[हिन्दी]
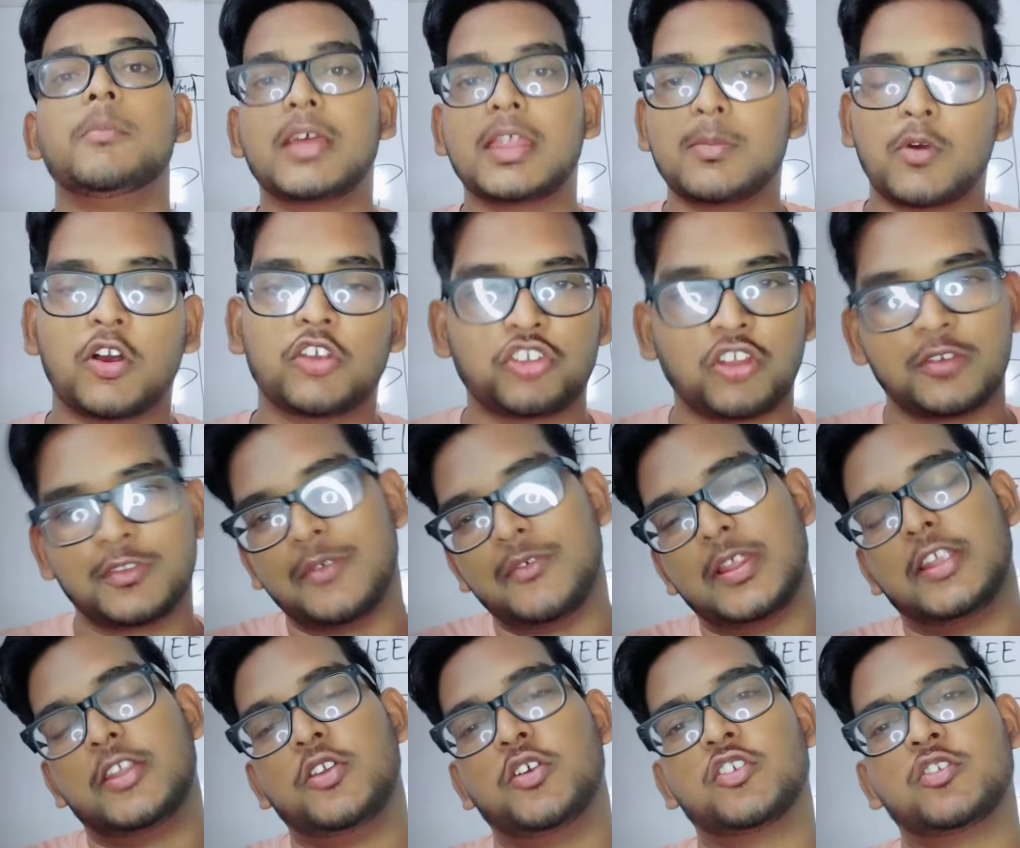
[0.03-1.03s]
मेरी मोस्ट ऑफ द
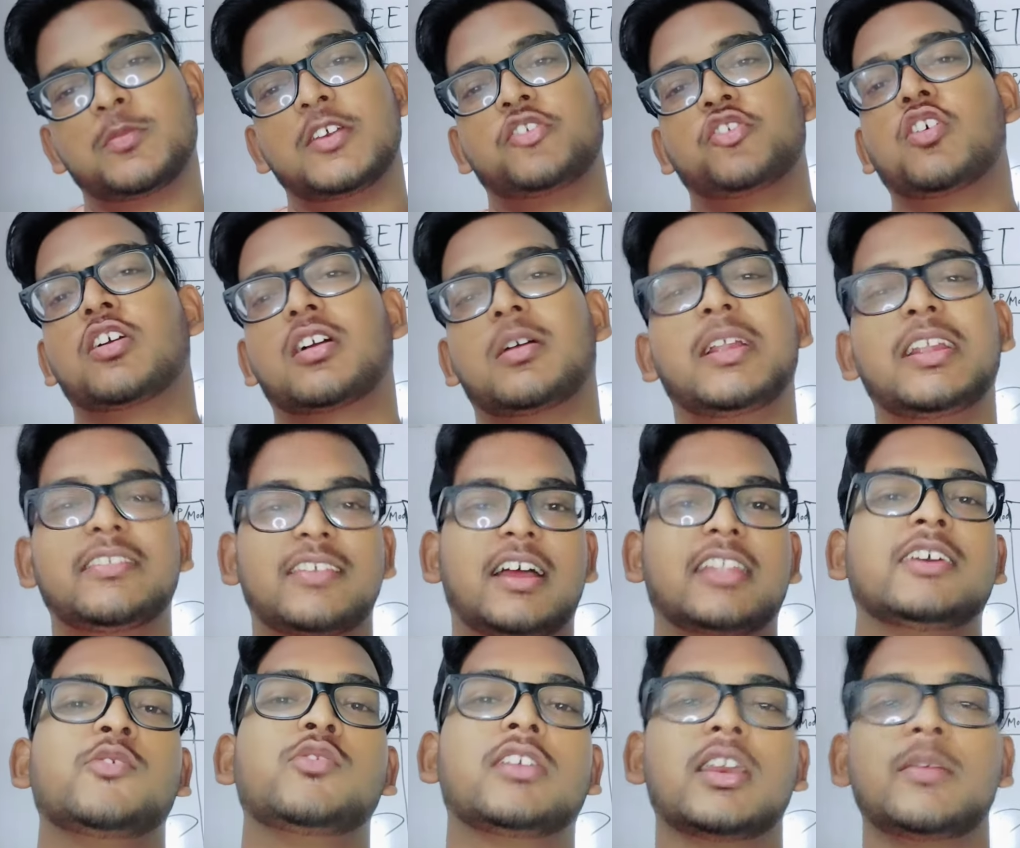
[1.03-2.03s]
वीडियोस में जो कमेंट्स
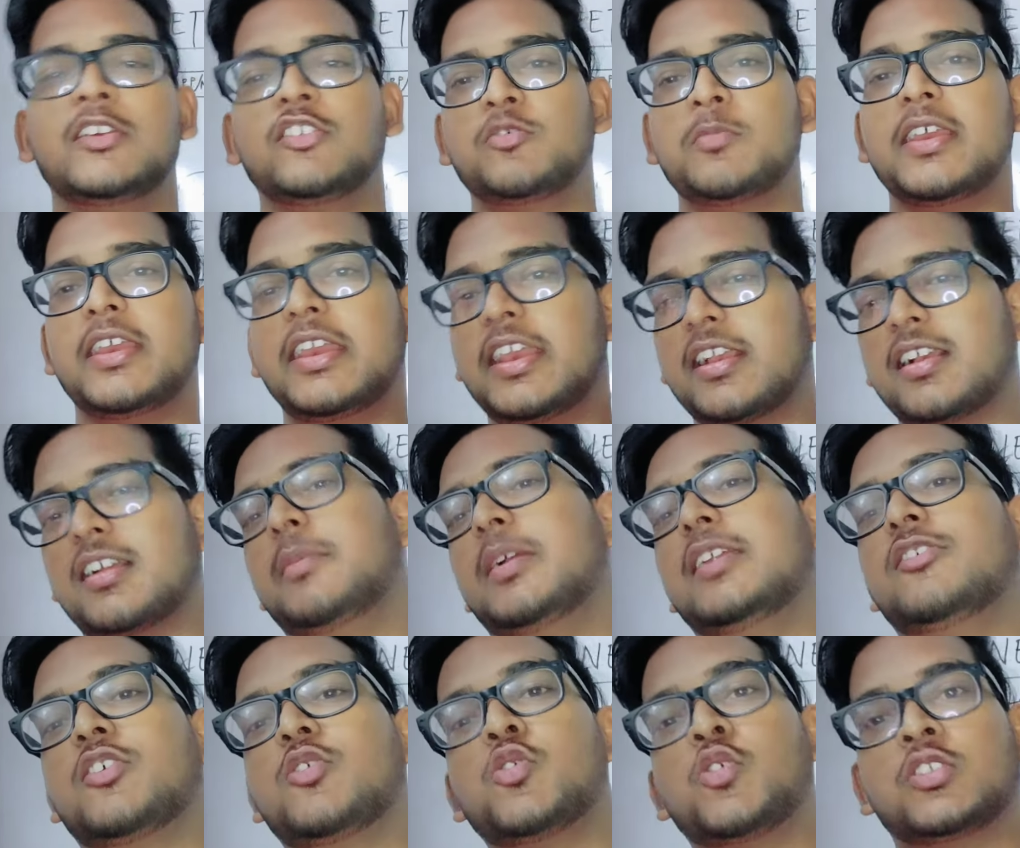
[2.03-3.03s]
आते हैं उनके बीच में एक
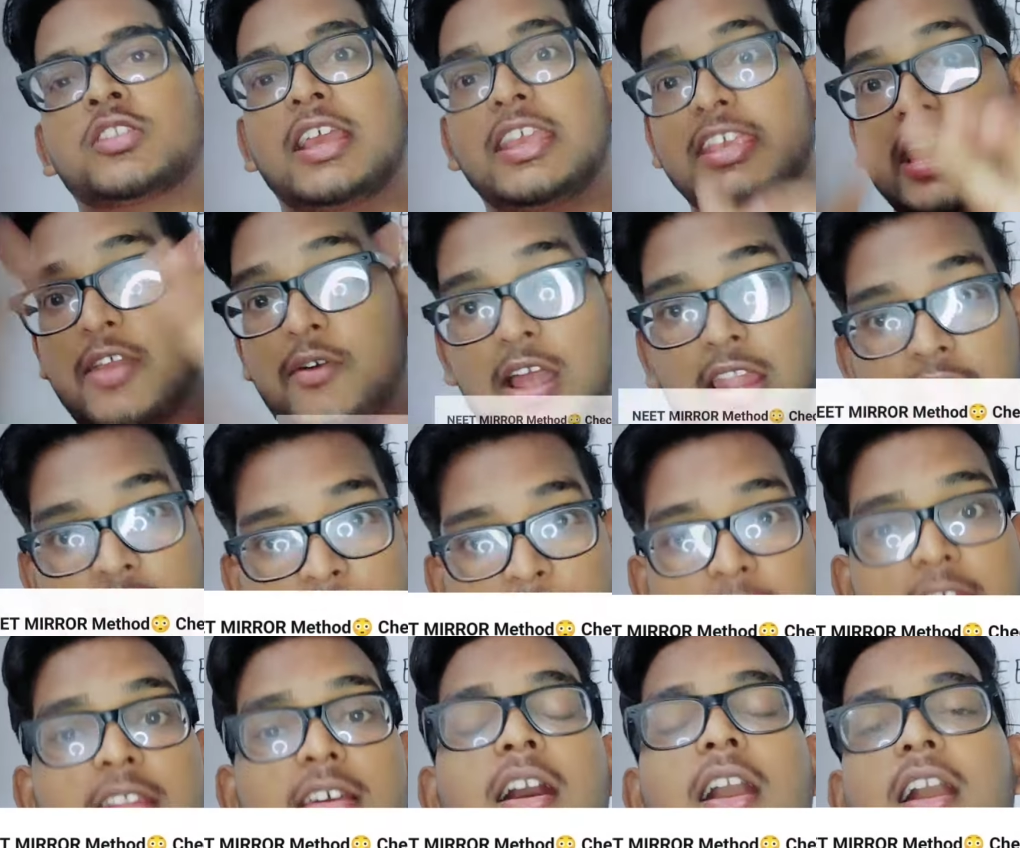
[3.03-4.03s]
कमेंट जरूर होता है ये वाला
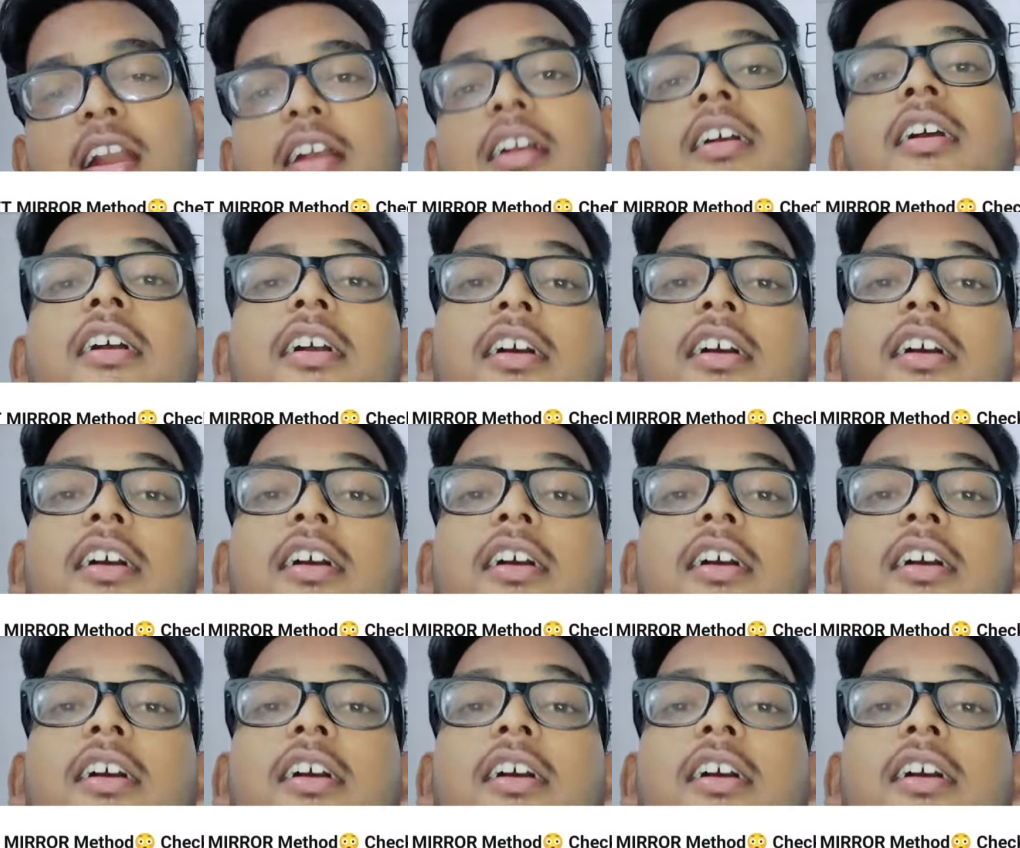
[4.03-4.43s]
कमेंट हाँ